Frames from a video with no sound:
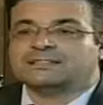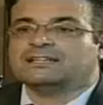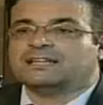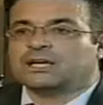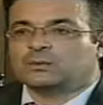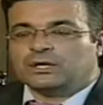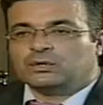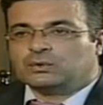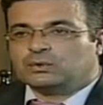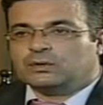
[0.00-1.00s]
كثير حلوه
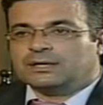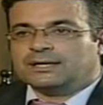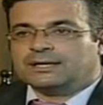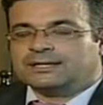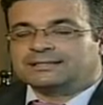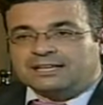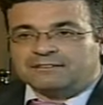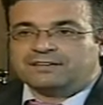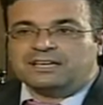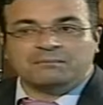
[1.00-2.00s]
انه آه،
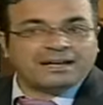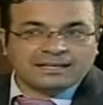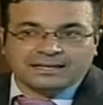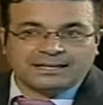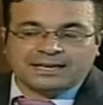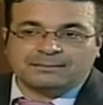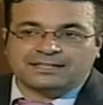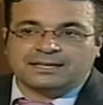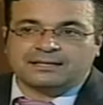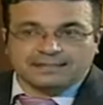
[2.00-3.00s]
الترفيه ما نلغيه
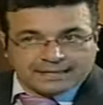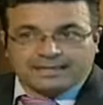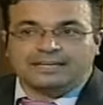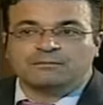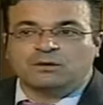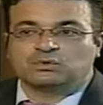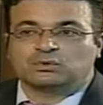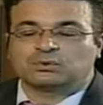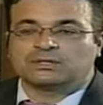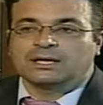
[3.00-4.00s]
ابدا نخليه
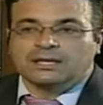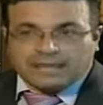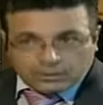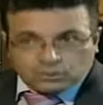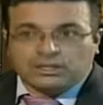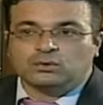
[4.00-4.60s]
موجود لانه أكيد.